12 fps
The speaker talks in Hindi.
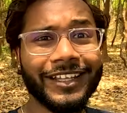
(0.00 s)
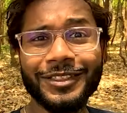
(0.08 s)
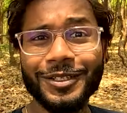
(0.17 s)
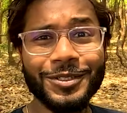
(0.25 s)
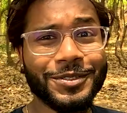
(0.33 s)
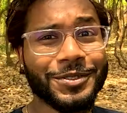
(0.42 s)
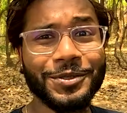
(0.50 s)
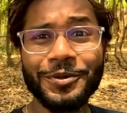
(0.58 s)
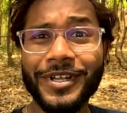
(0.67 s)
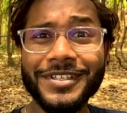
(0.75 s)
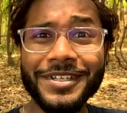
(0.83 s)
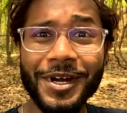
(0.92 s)
केतल
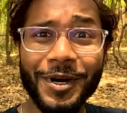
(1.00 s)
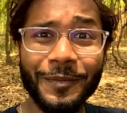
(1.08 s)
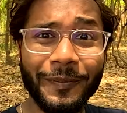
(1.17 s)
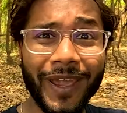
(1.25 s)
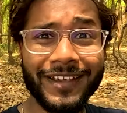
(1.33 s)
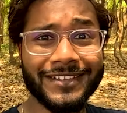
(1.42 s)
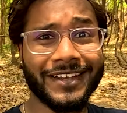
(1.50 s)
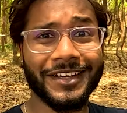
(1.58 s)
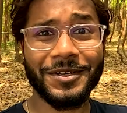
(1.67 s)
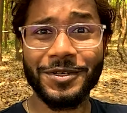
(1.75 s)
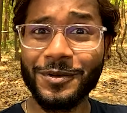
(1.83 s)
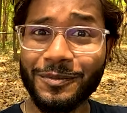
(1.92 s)
सूर इज अमेजिंग
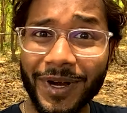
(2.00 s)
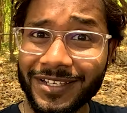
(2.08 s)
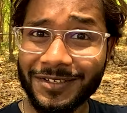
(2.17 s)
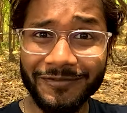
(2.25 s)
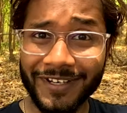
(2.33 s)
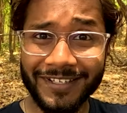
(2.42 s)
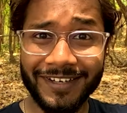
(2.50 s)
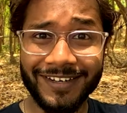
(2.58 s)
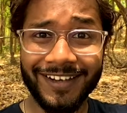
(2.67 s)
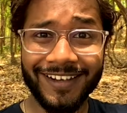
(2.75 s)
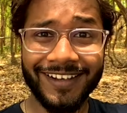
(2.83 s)
यू मस्ट विजिट